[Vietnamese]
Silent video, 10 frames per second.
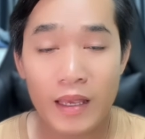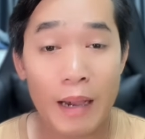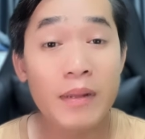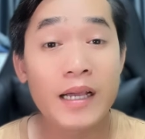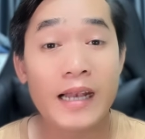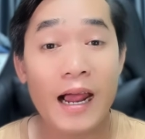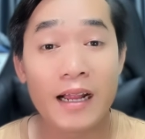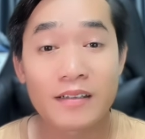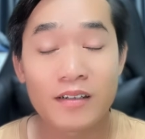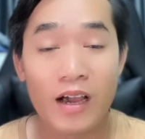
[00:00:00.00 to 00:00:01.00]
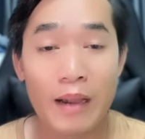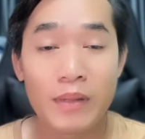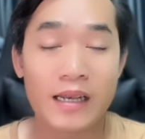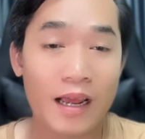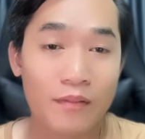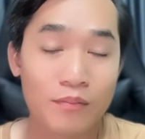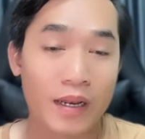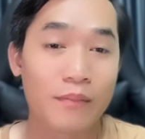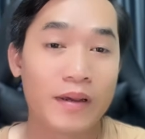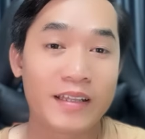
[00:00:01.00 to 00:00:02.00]
ẩm thực trần đó ẩm thực trần
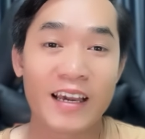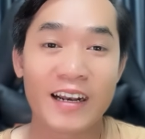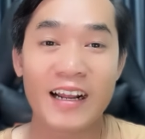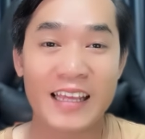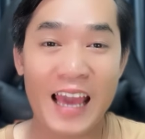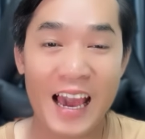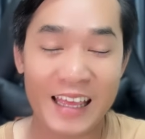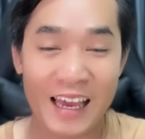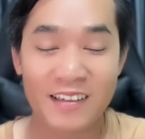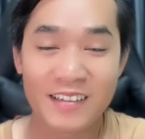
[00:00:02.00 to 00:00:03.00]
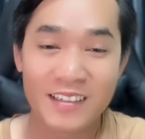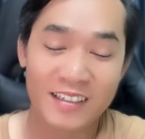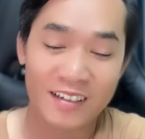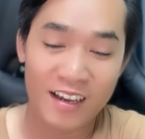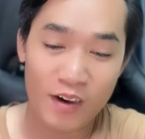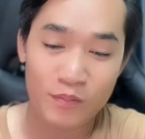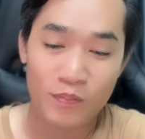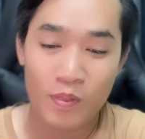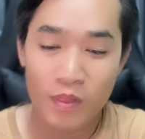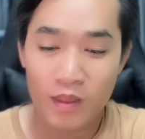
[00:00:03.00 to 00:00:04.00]
mà là mình nhớ rất là dài nha đó
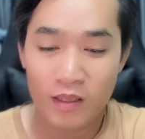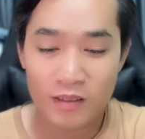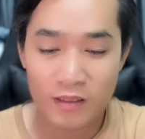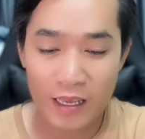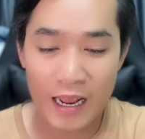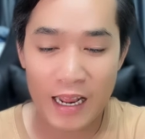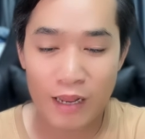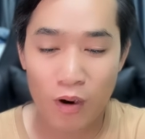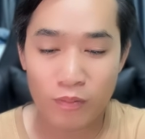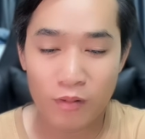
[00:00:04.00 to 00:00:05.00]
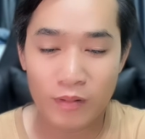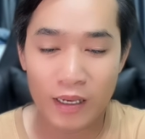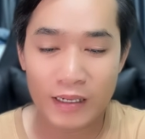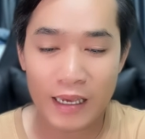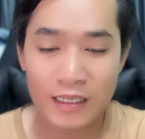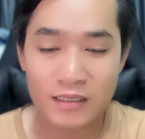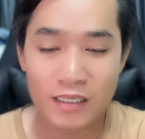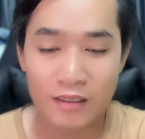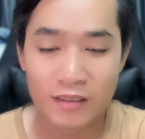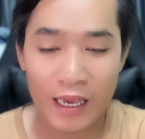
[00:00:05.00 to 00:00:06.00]
thì đây là một trong những cái
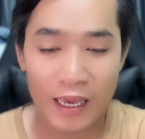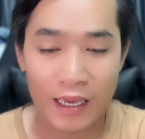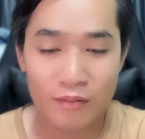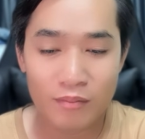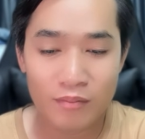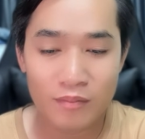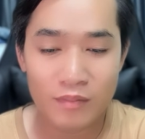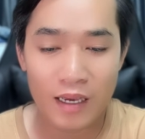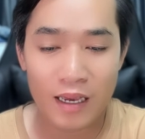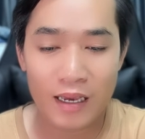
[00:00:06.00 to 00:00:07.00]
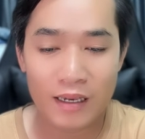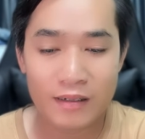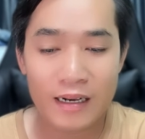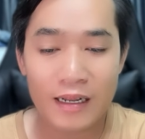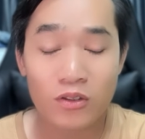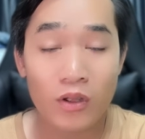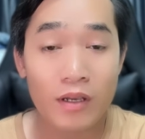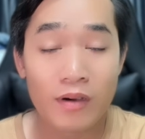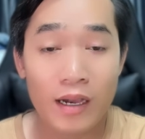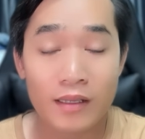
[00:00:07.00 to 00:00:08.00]
sự kiện à, rất là
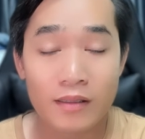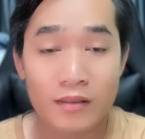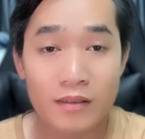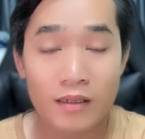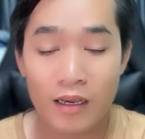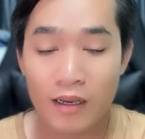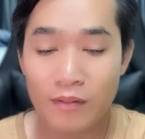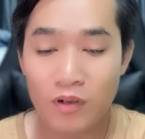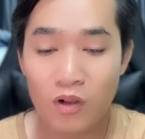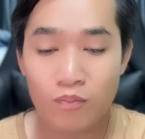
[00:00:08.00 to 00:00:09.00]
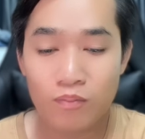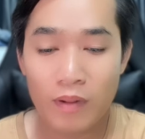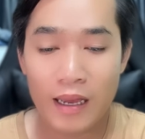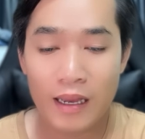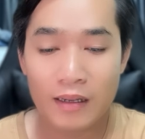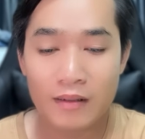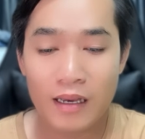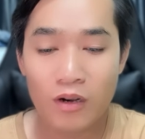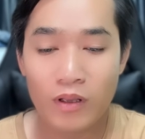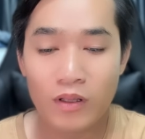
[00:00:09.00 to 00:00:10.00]
tuyệt vời à, lúc mà
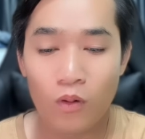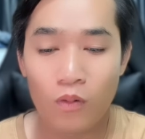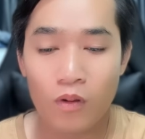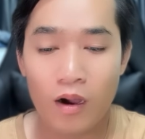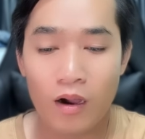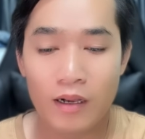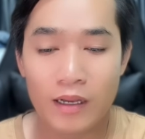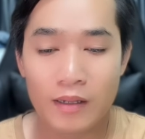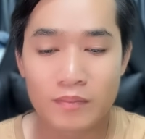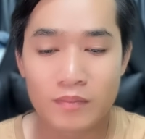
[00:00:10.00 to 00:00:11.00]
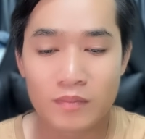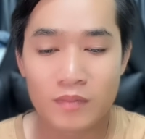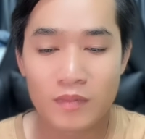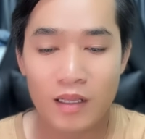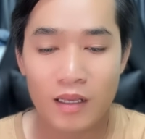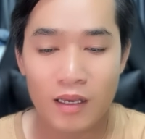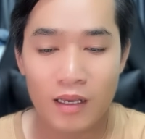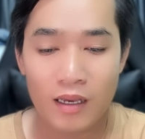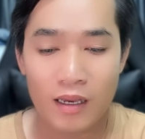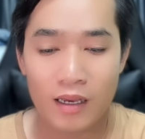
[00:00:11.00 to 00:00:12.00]
anh Nguyên Vũ còn um,
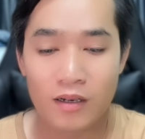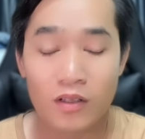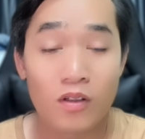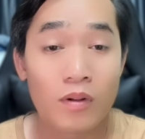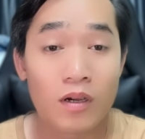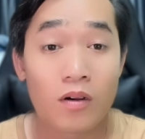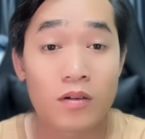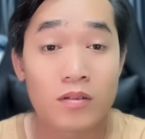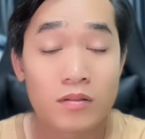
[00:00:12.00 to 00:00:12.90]
à, nói chung là còn